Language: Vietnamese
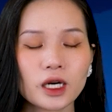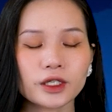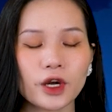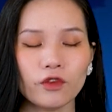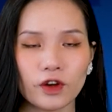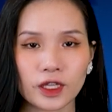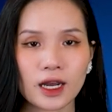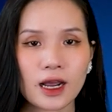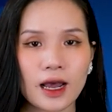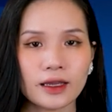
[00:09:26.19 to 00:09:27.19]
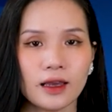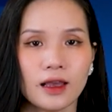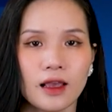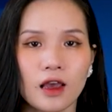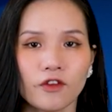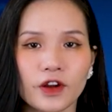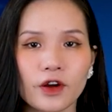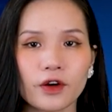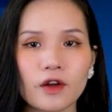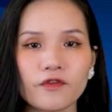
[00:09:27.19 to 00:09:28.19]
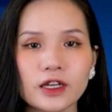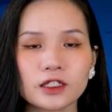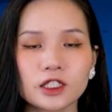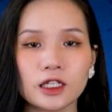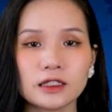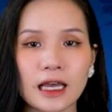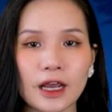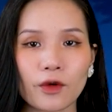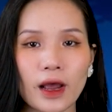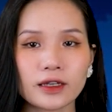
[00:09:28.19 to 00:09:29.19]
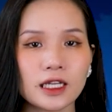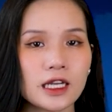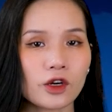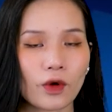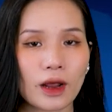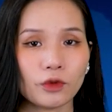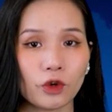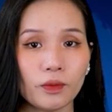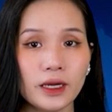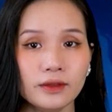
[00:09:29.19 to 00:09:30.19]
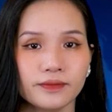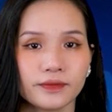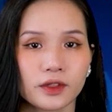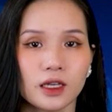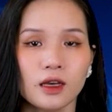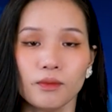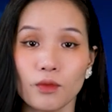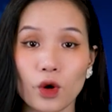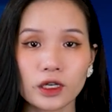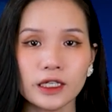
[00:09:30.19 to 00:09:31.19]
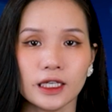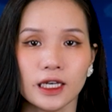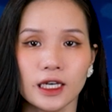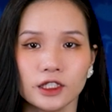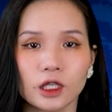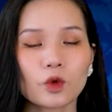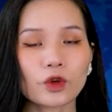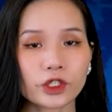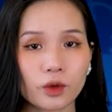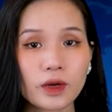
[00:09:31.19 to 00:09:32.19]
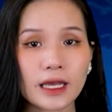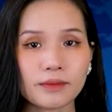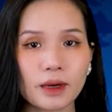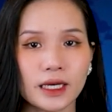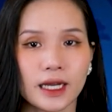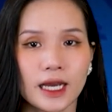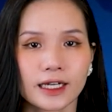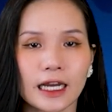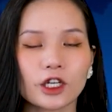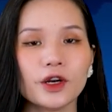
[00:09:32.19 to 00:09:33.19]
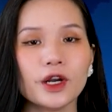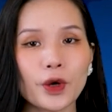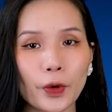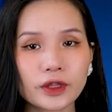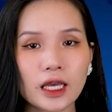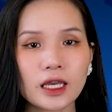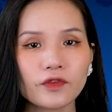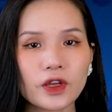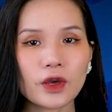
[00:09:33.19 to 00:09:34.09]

bắt đầu vào tháng 2. Fedorov viết trên tài khoản Telegram của mình, một người trong cuộc sống yên bình đã trở nên nổi tiếng với